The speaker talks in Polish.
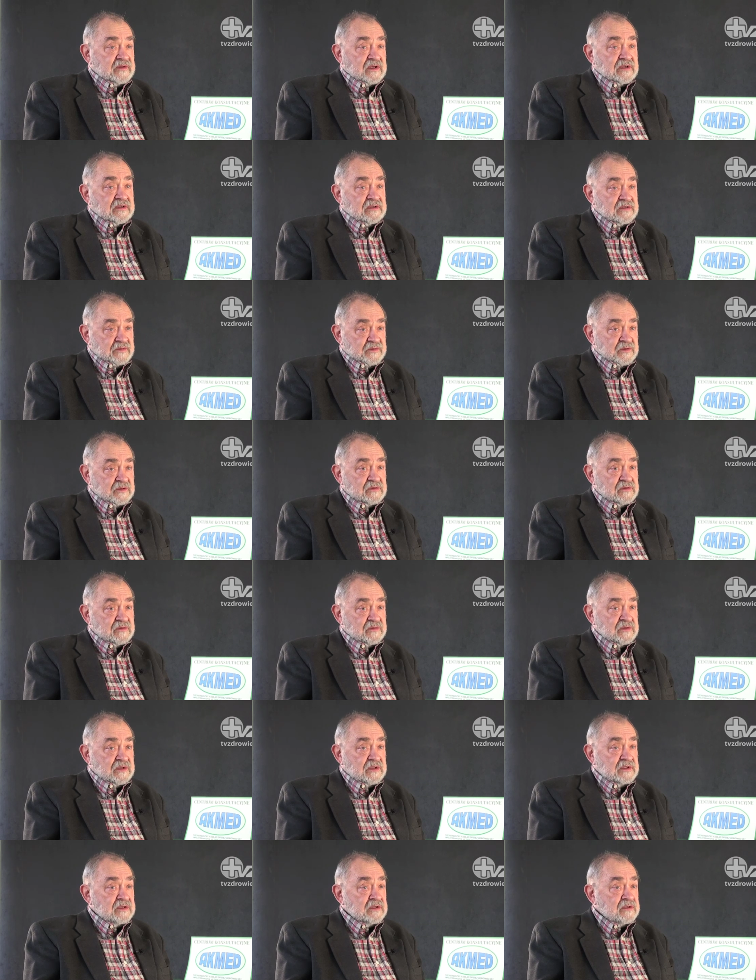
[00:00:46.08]
taki
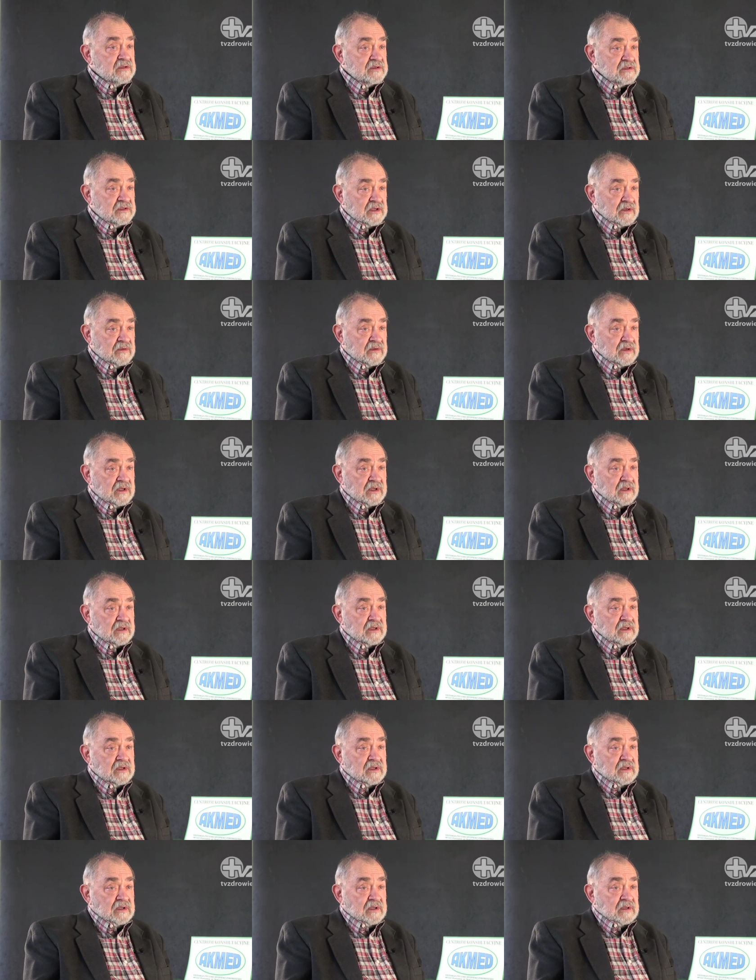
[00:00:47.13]
sposób na niego działa,
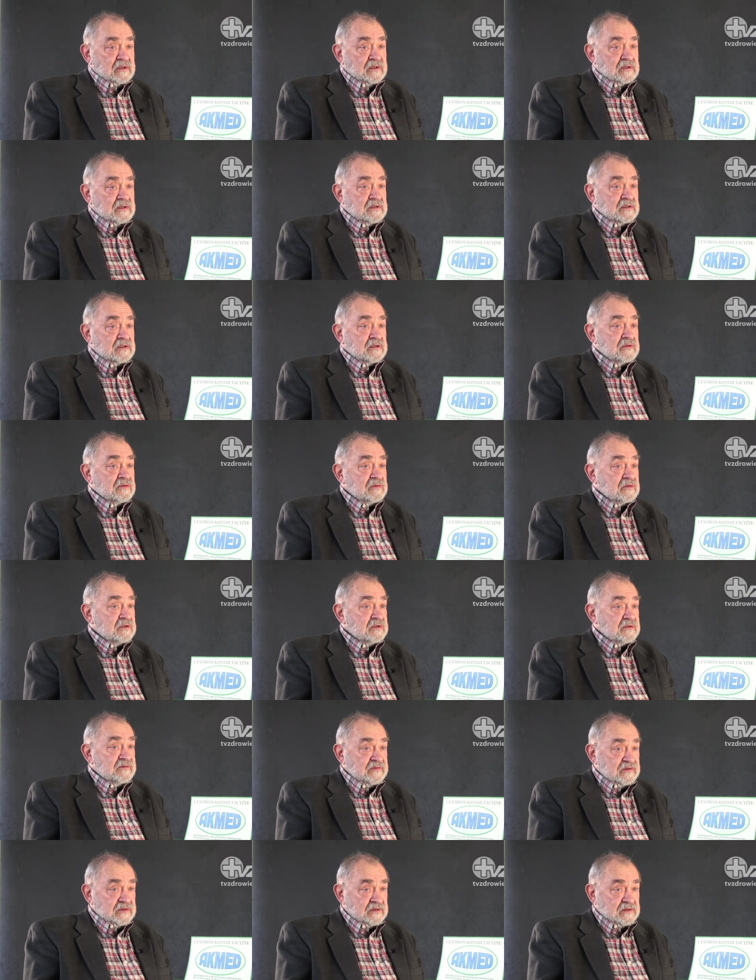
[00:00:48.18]
to jest rzeczą
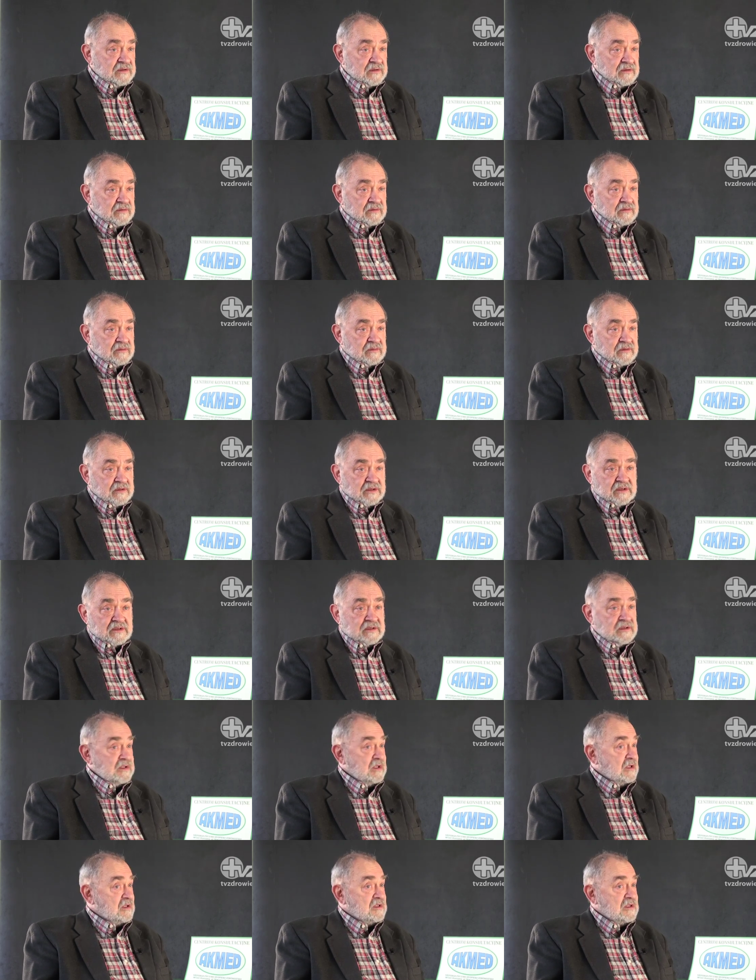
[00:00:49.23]
oczywistą, ponieważ
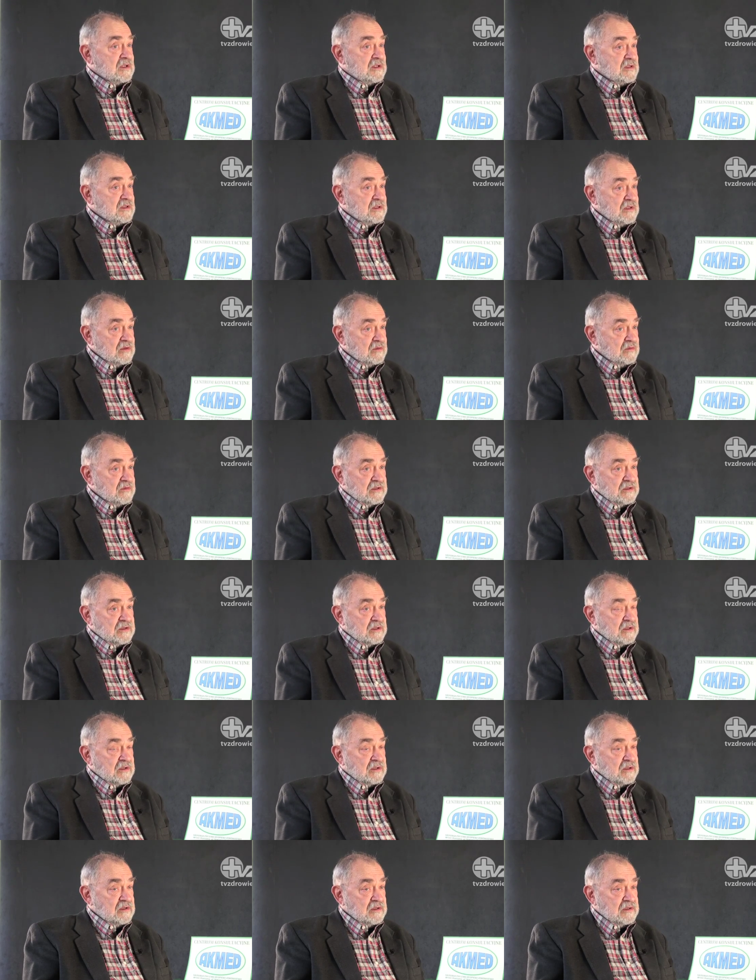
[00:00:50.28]
nikt z nas nie lubi
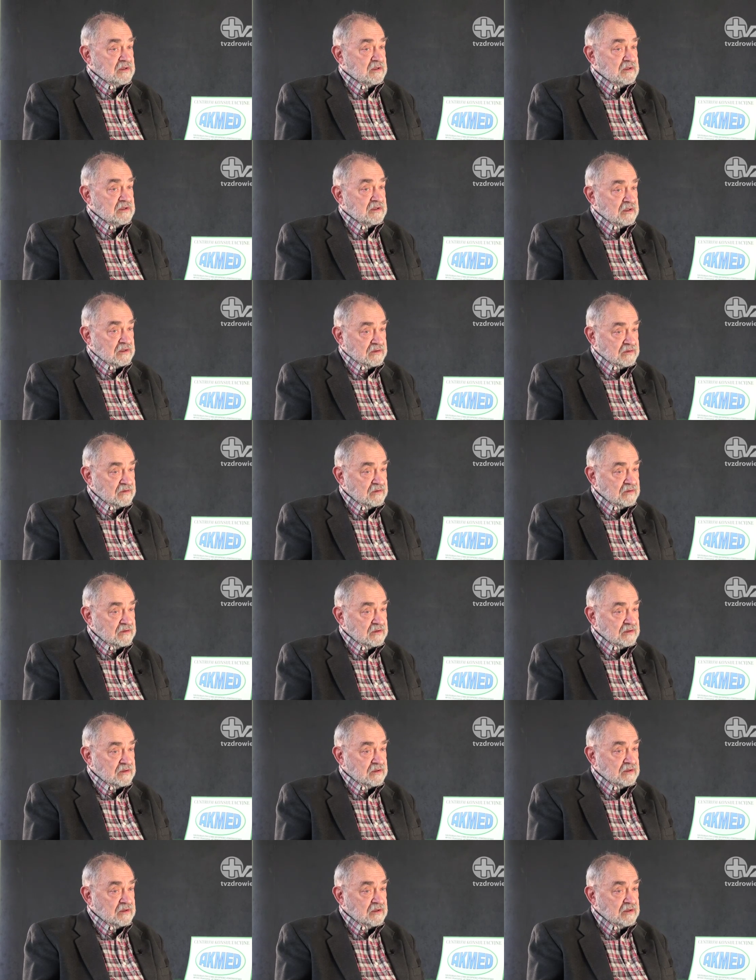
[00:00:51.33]
się źle
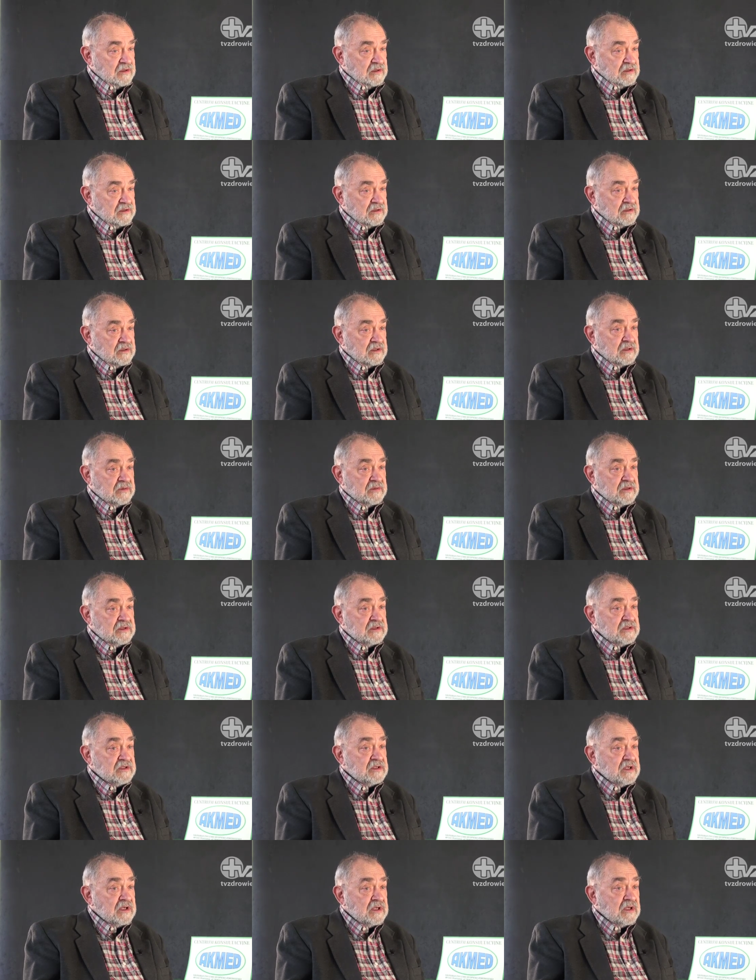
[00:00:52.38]
czuć, że człowiek
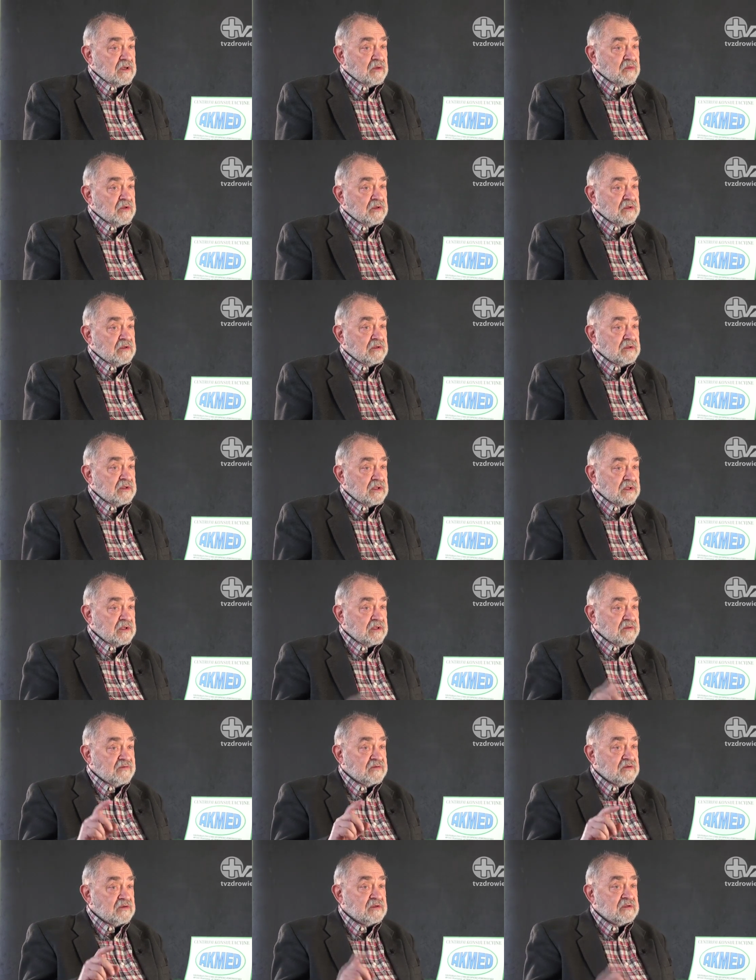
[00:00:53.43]
będzie sięgał po to
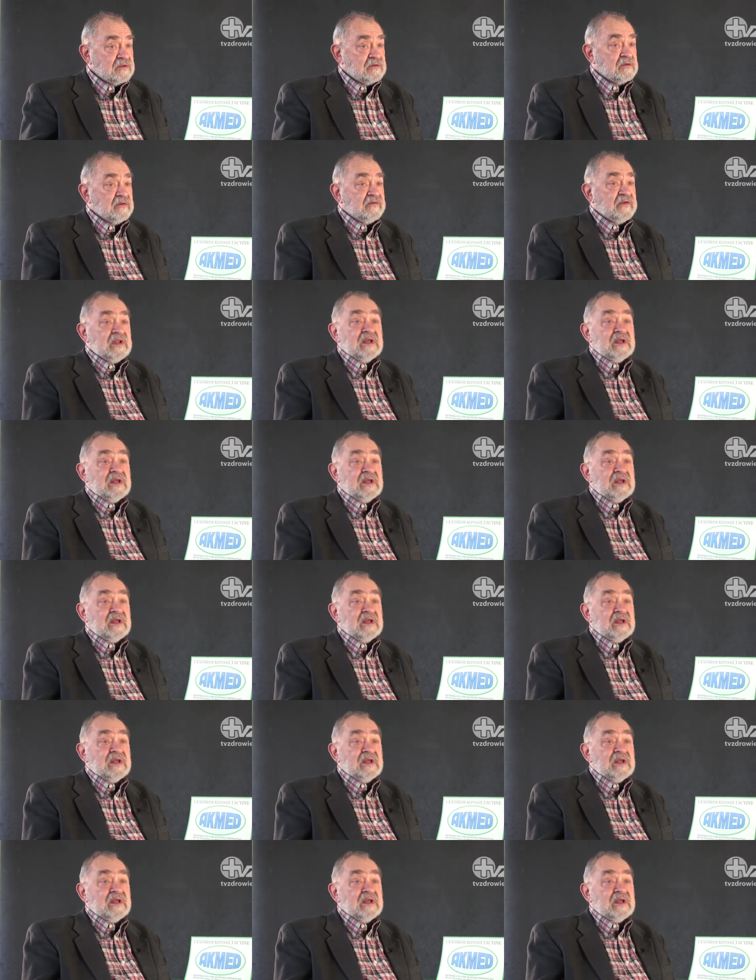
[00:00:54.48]
takie w cudzysłowie